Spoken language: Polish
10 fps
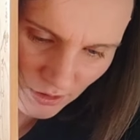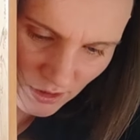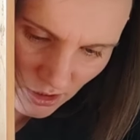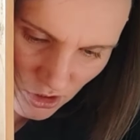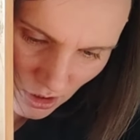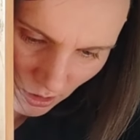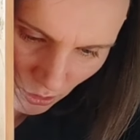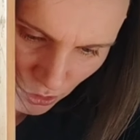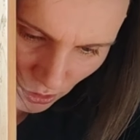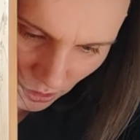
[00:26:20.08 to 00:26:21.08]
ładniejsze
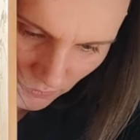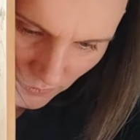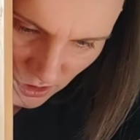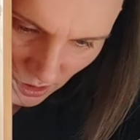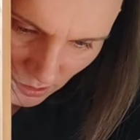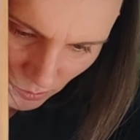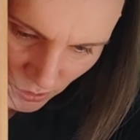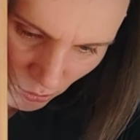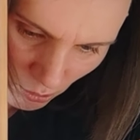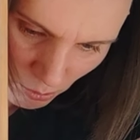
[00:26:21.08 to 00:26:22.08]
korzonki, wiecie i
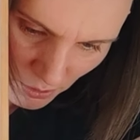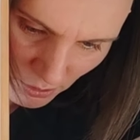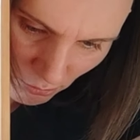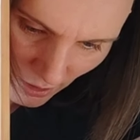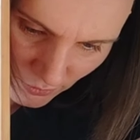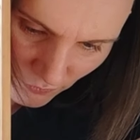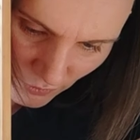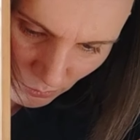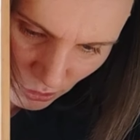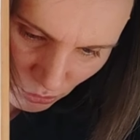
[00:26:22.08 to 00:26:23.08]
byłoby
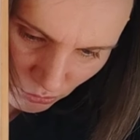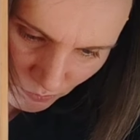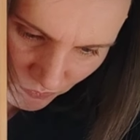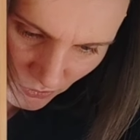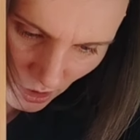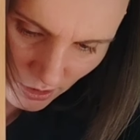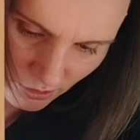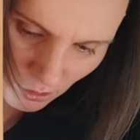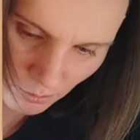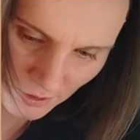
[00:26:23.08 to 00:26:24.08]
łatwiej mi tu no
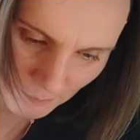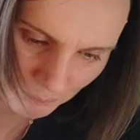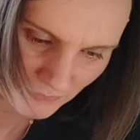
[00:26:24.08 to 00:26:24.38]
ale dobra